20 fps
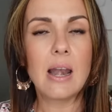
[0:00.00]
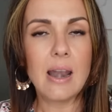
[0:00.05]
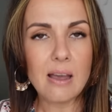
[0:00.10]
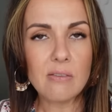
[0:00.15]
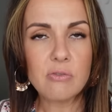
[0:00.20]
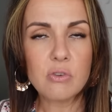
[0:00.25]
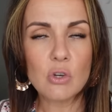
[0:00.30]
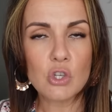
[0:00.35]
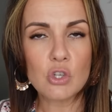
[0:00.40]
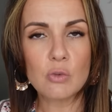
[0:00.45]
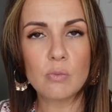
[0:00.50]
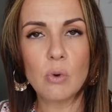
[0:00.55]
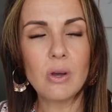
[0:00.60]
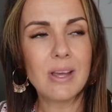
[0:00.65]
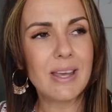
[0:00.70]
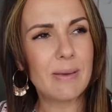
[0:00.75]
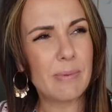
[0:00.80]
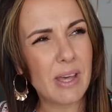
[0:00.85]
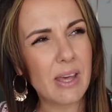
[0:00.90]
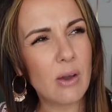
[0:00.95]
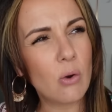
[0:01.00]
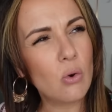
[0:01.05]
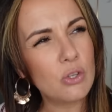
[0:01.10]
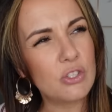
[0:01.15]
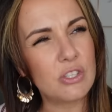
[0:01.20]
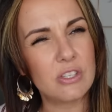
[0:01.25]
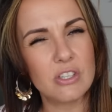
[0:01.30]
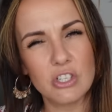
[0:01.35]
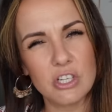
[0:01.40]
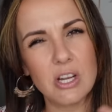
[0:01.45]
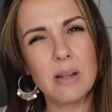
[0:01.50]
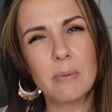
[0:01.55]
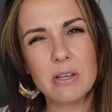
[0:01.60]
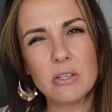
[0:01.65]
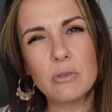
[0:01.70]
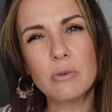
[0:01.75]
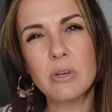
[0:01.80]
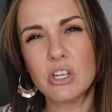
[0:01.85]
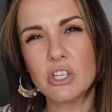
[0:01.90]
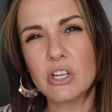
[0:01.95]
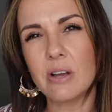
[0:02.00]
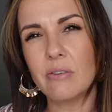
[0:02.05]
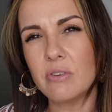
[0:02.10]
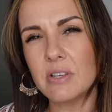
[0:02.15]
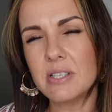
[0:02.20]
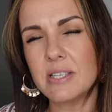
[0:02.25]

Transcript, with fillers: Là, franchement, Emery Rose, j'ai l'impression qu'à chaque fois,